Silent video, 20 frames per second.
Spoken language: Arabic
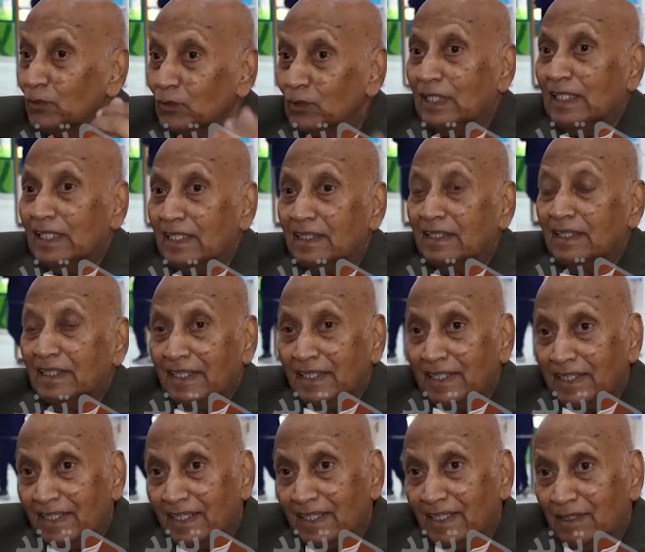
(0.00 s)
مو
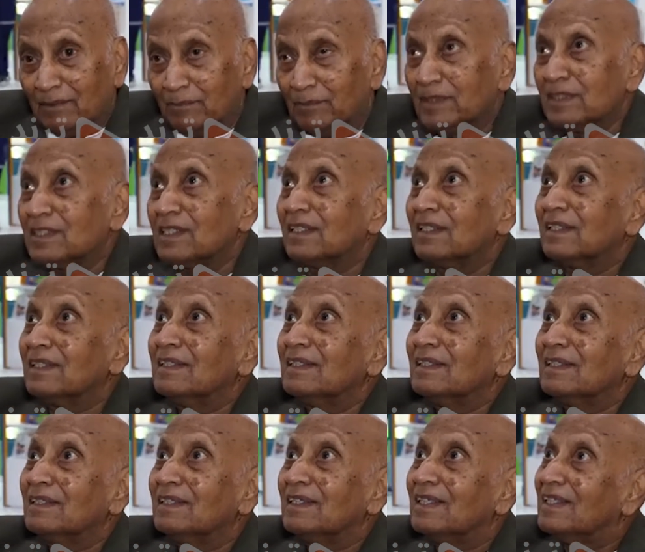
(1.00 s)
لمصر آه،
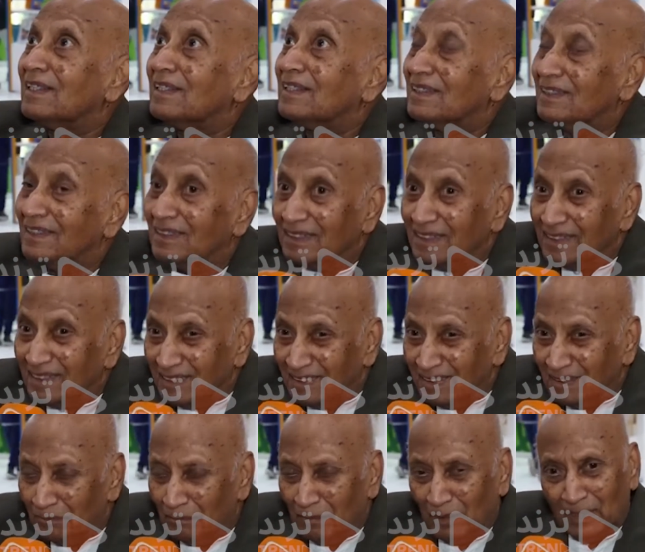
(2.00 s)

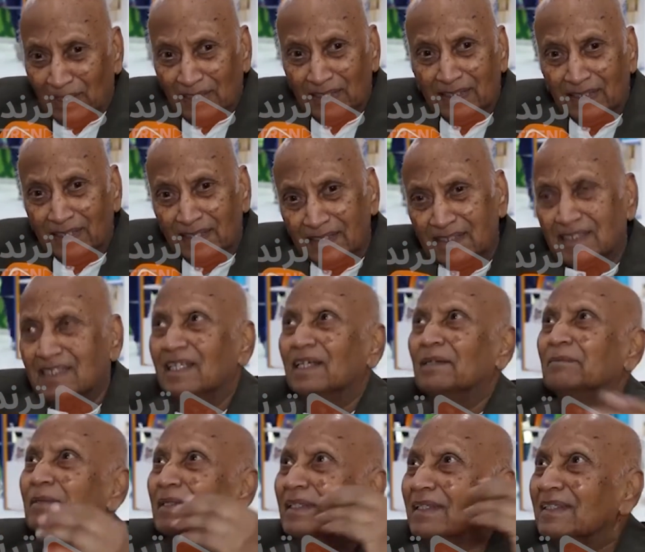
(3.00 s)
للبلد
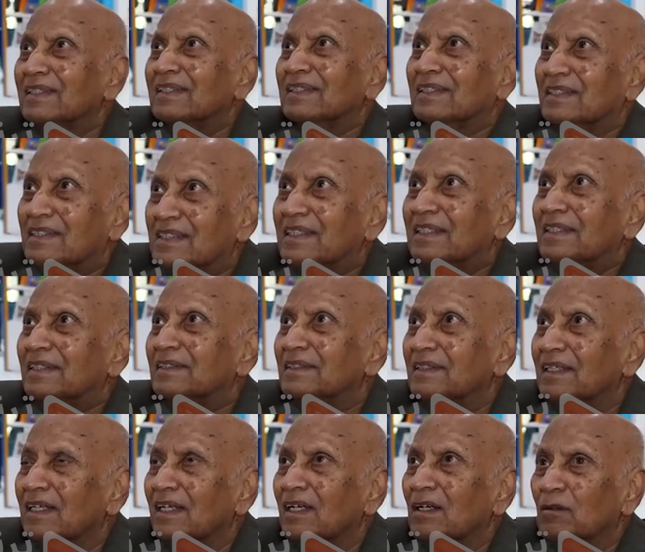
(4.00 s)
الإسلامي كثير
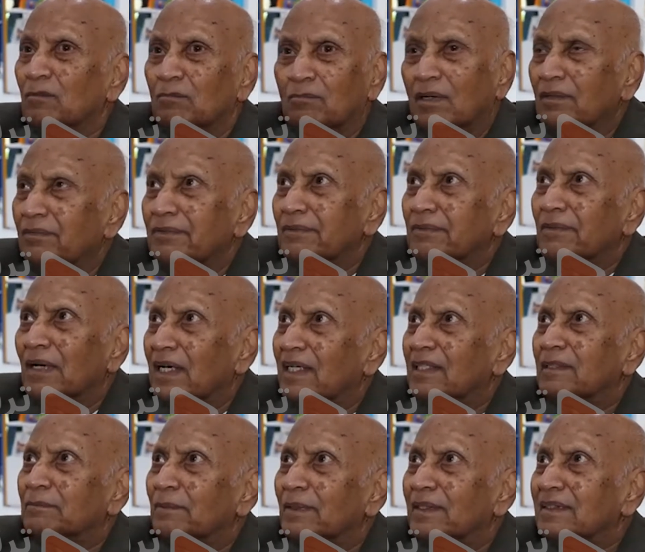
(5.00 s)
ما في
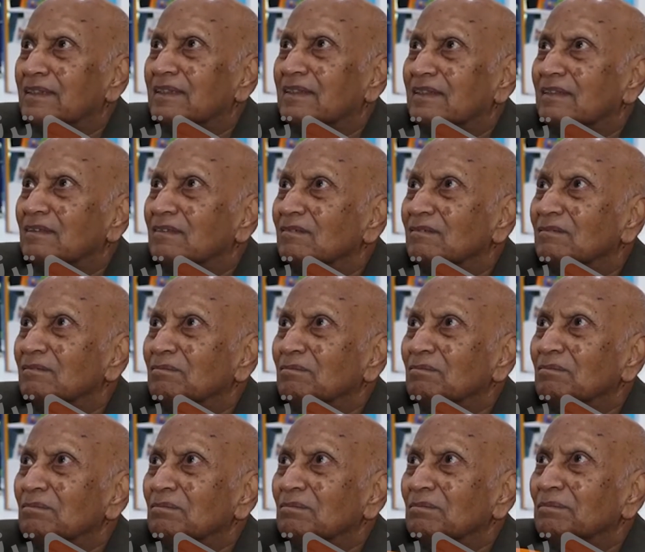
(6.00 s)
واحد بعد
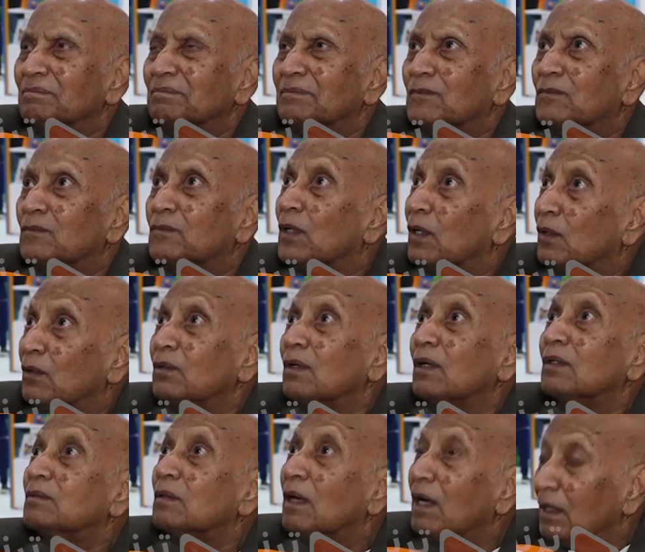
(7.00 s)
تعرف الشعراوي عملت
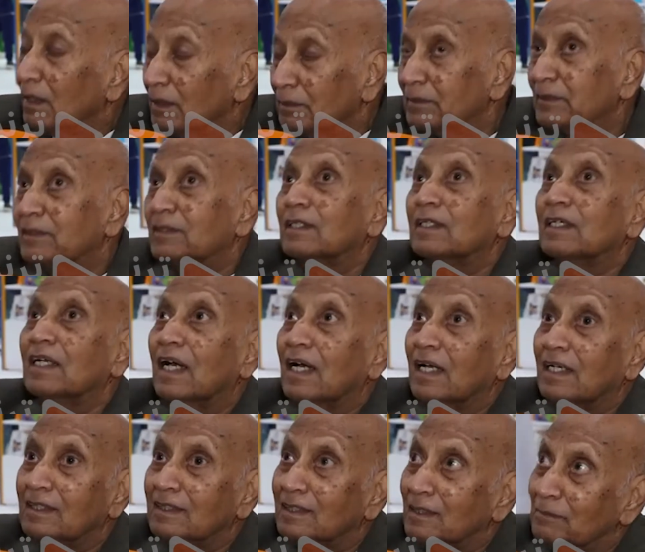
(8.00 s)
آه،
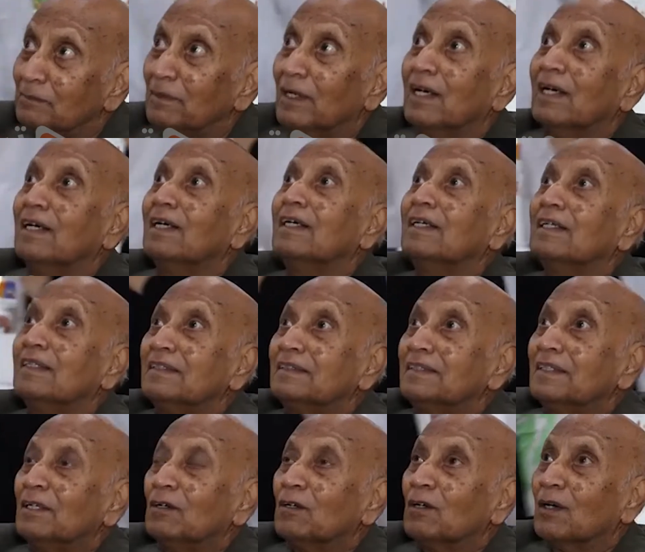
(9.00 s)
معه؟ قعدت معه
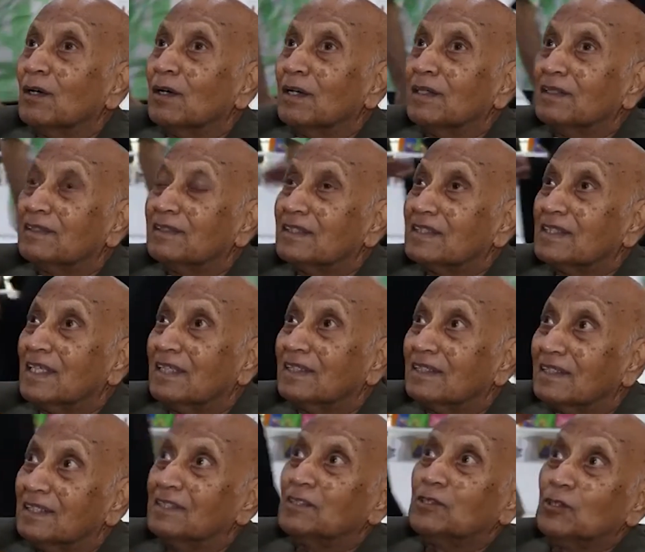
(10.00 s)

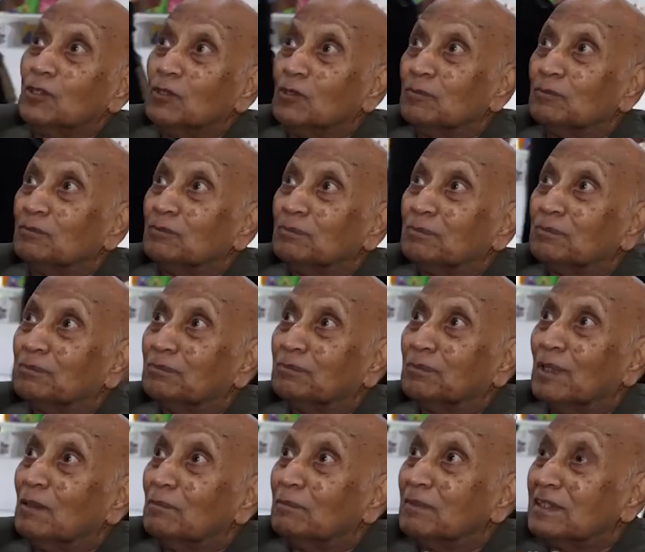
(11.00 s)
19 يوم
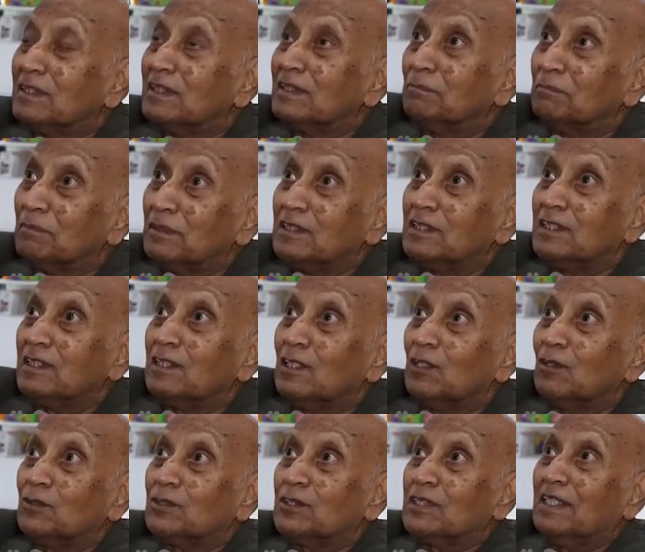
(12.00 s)
في المسجد
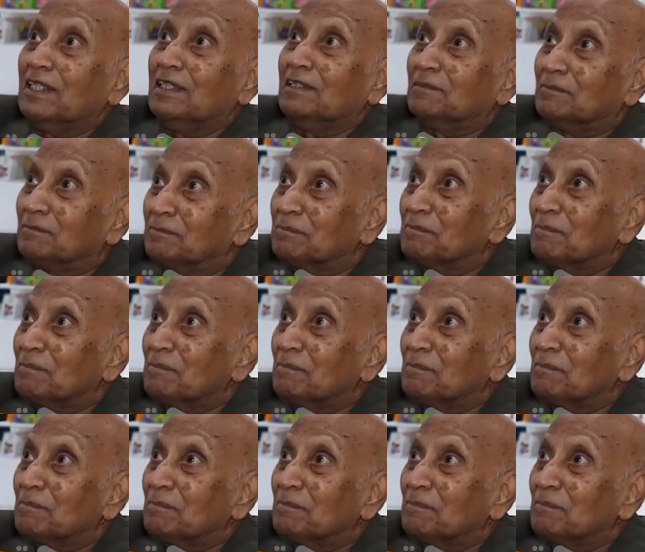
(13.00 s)
الحسين